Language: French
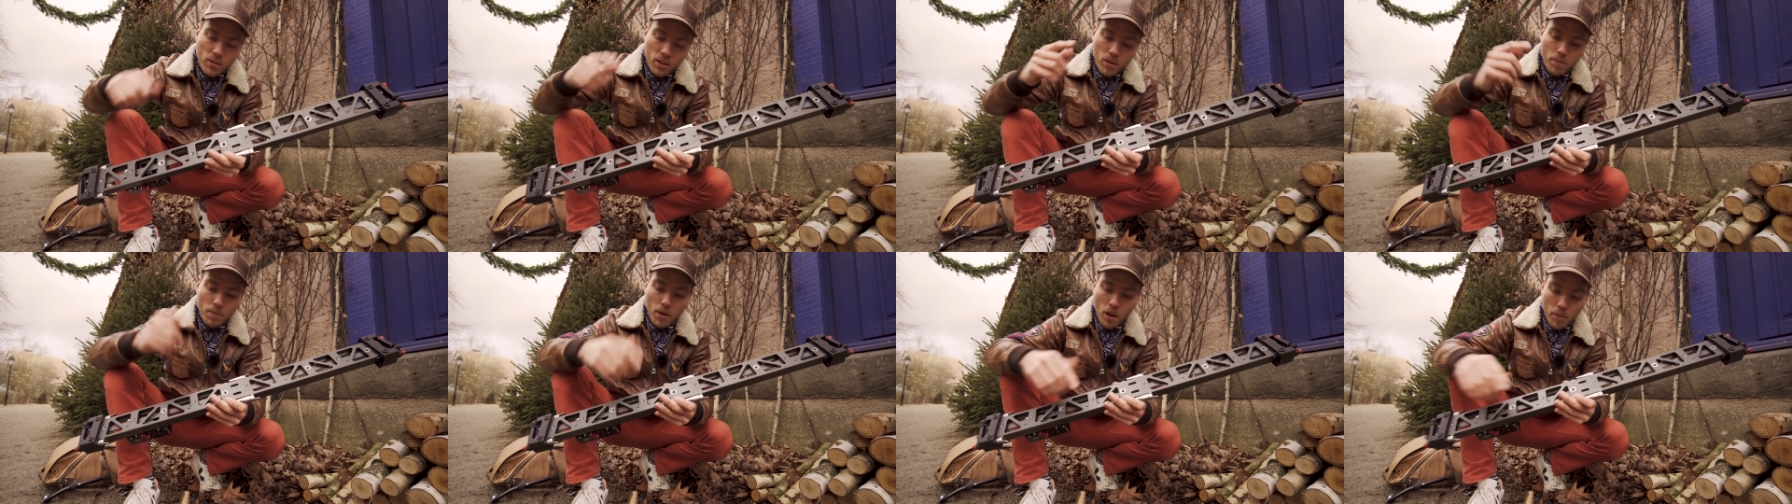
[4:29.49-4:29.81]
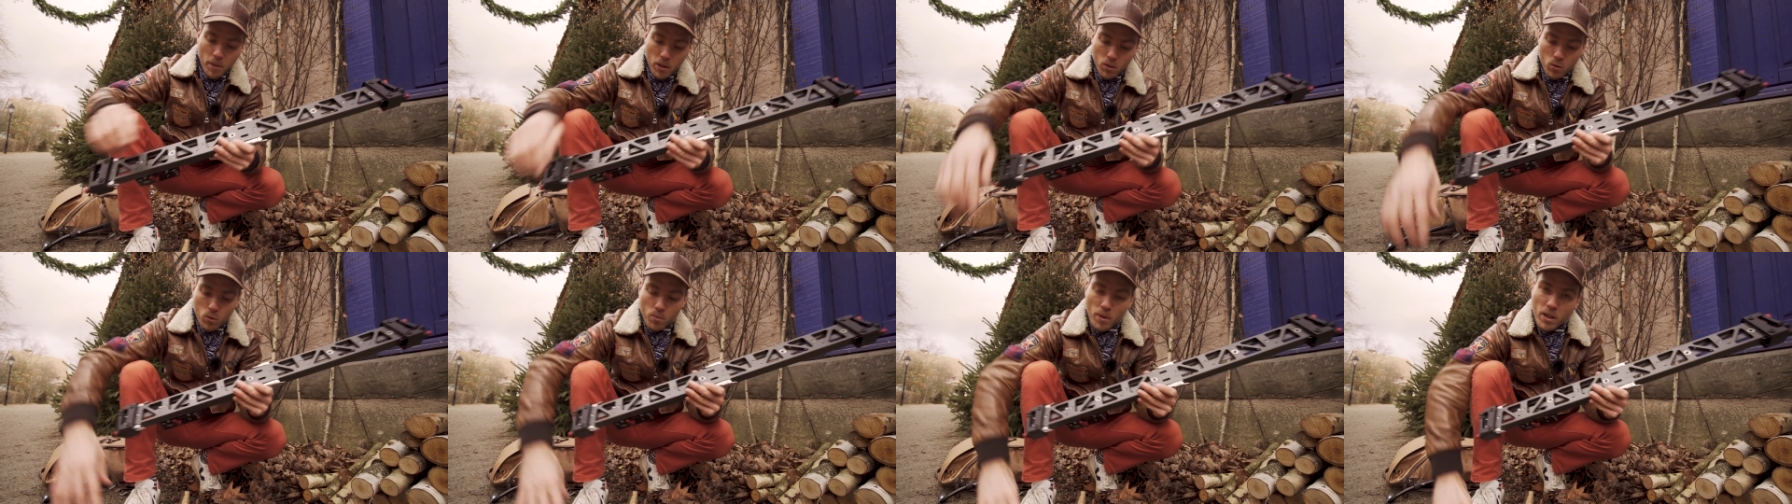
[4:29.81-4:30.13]
ce qui me
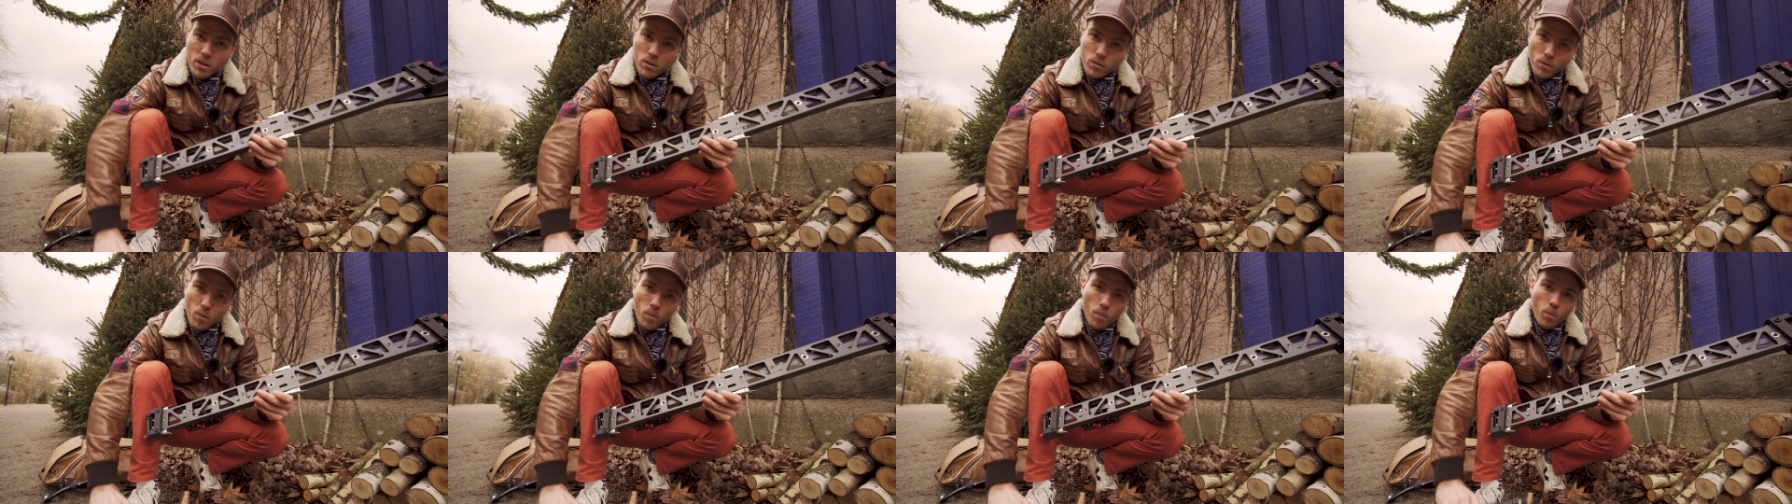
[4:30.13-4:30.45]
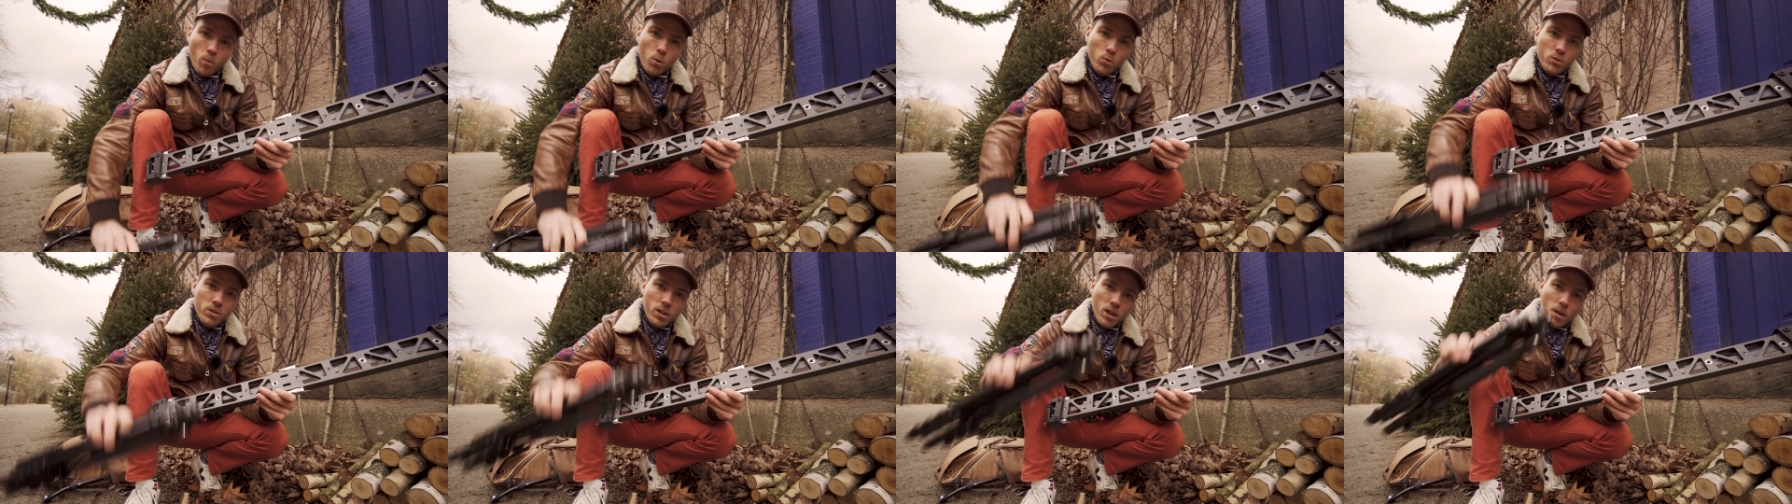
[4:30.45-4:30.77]
permet de mettre
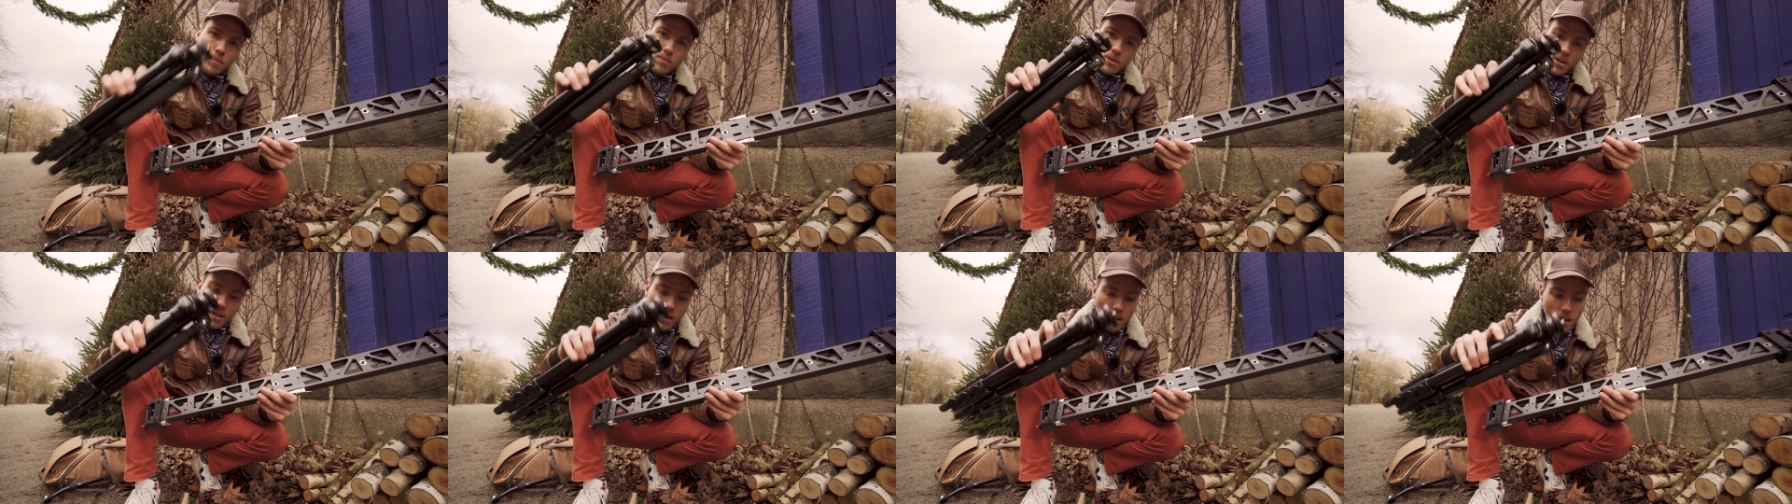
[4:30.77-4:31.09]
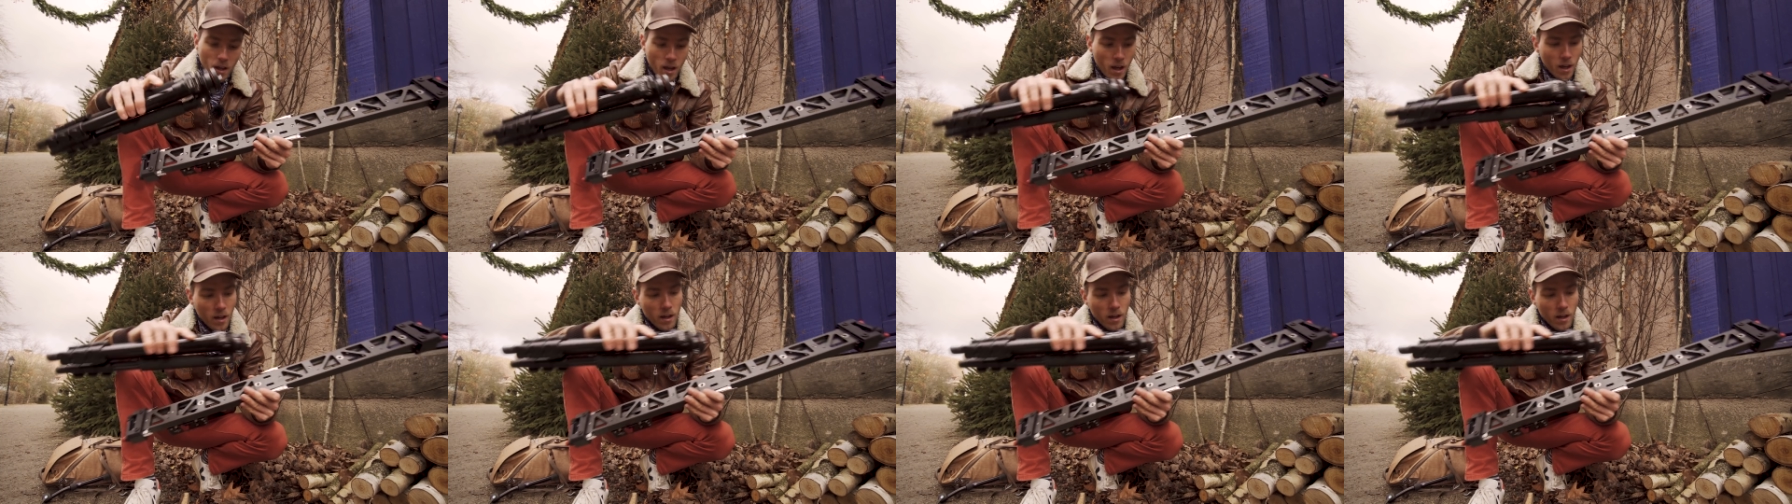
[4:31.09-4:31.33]
mon trépied